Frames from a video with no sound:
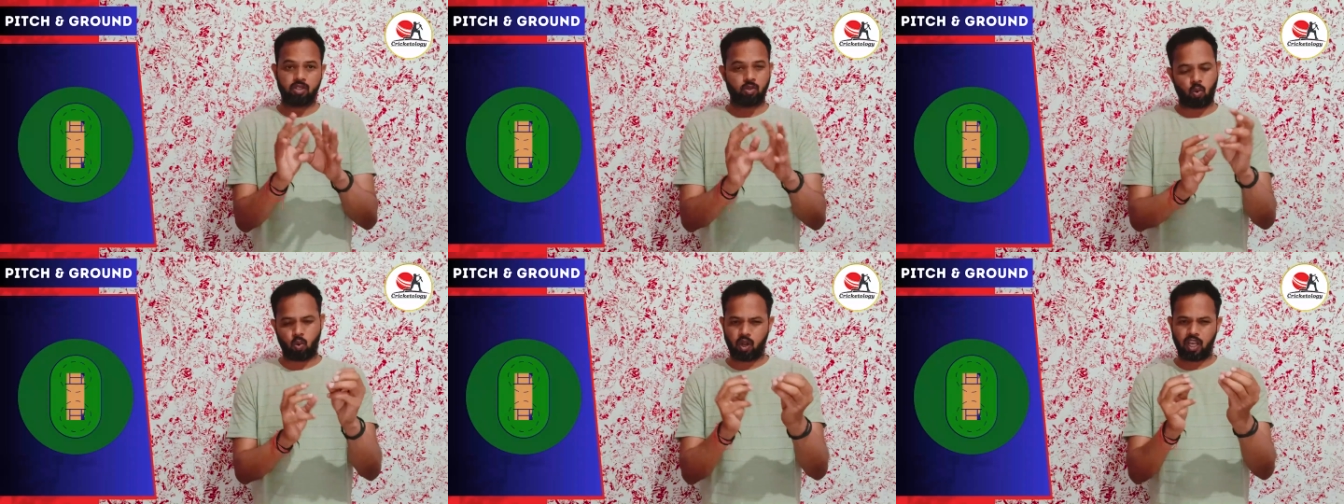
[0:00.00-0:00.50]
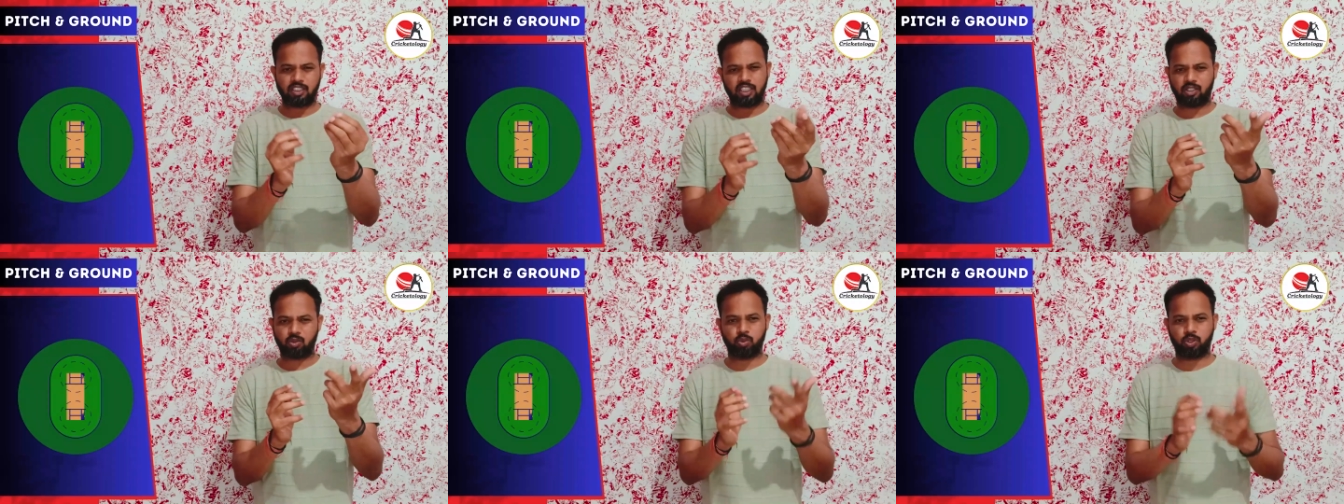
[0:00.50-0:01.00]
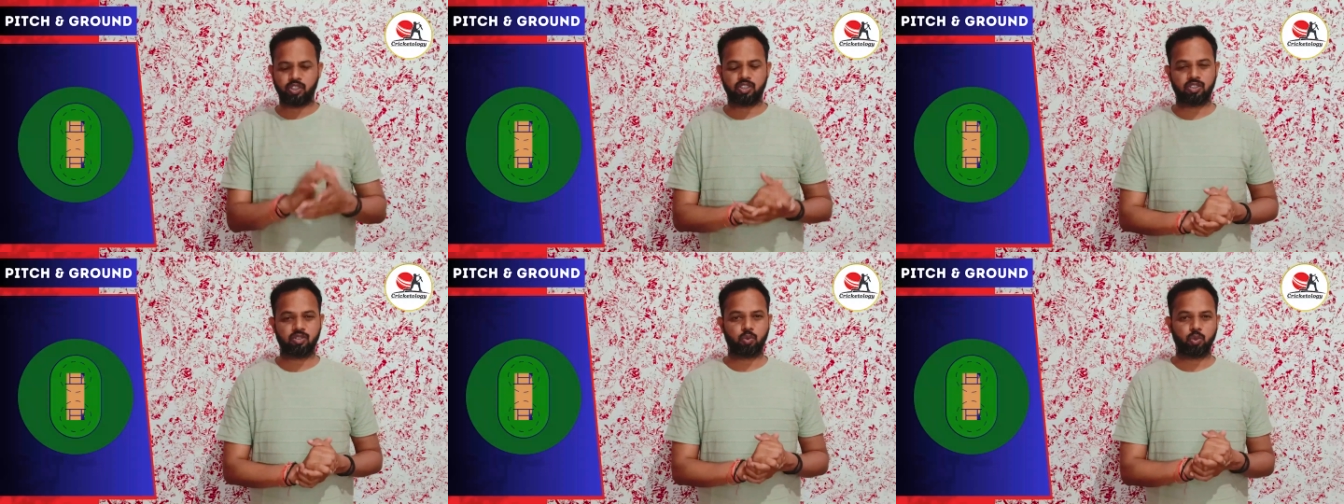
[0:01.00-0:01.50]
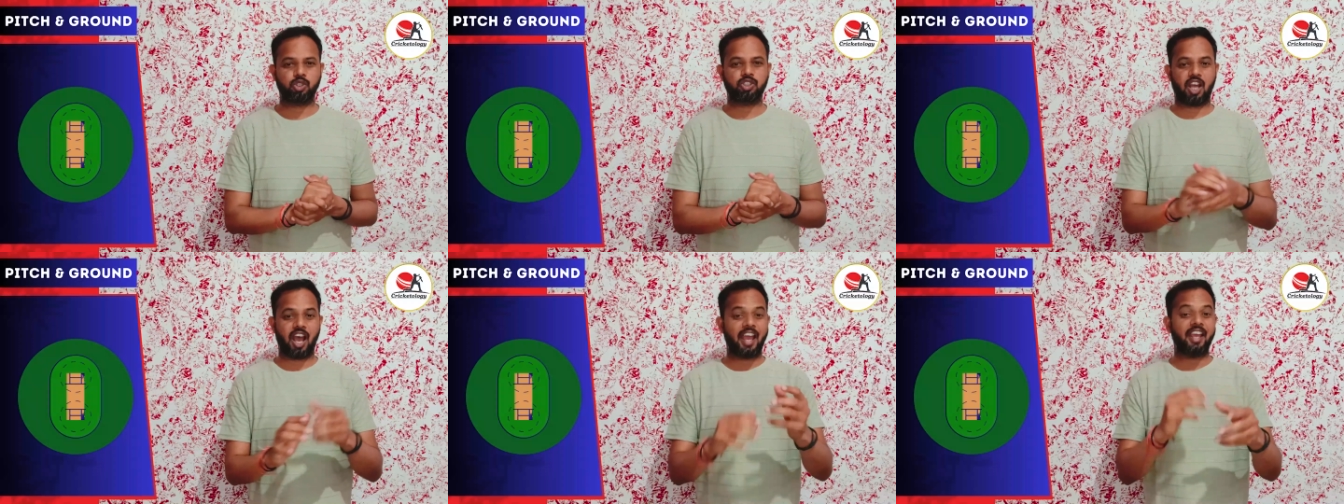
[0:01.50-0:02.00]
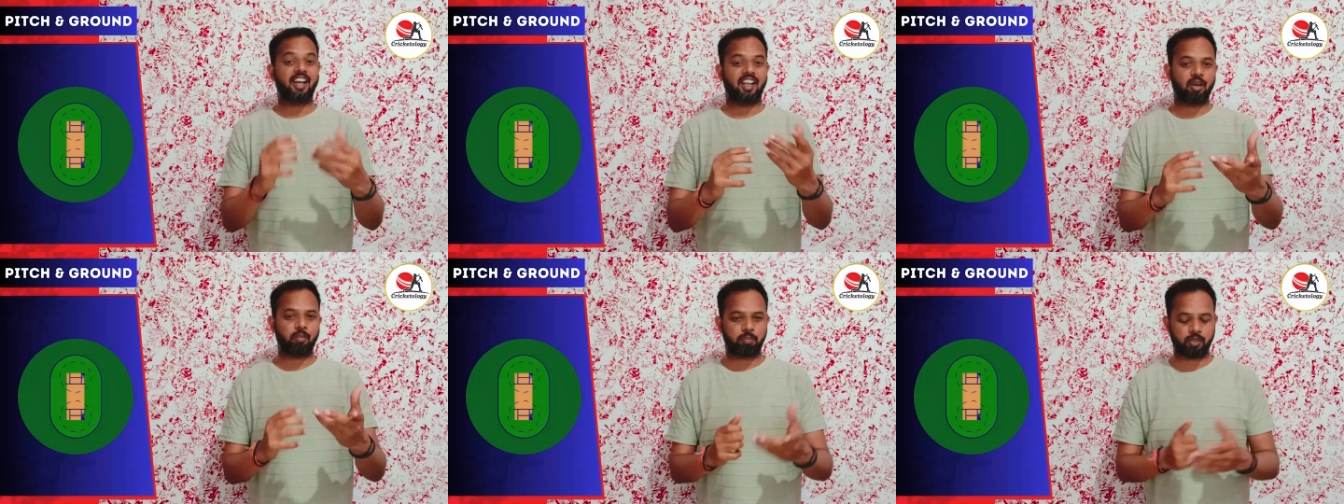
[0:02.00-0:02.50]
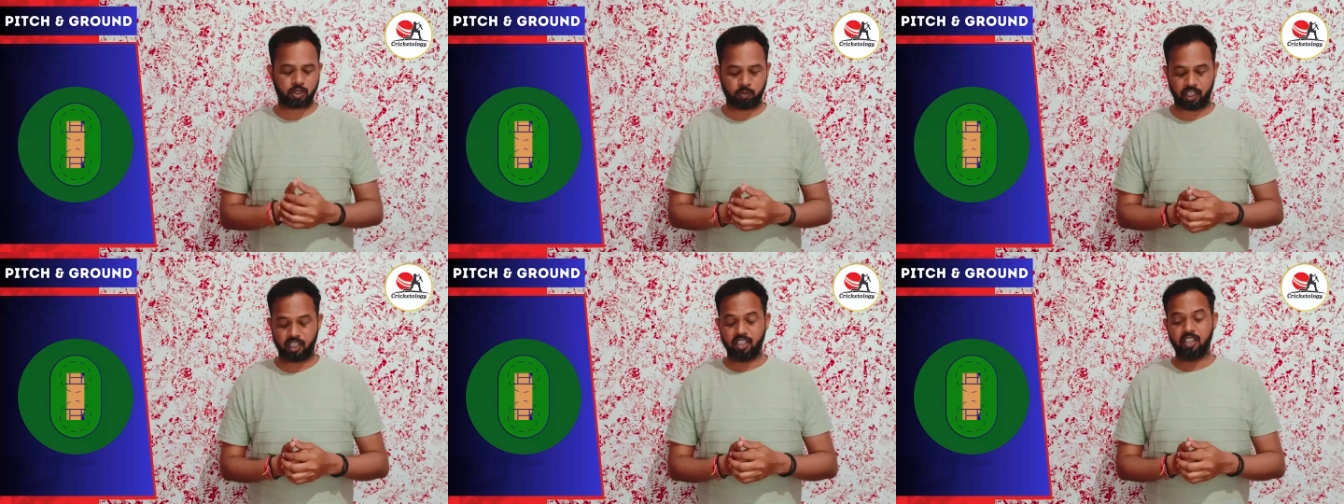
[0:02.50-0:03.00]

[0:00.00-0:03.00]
थोड़ा सा तो टेस्ट ट्विस्ट आएगा ना पिच में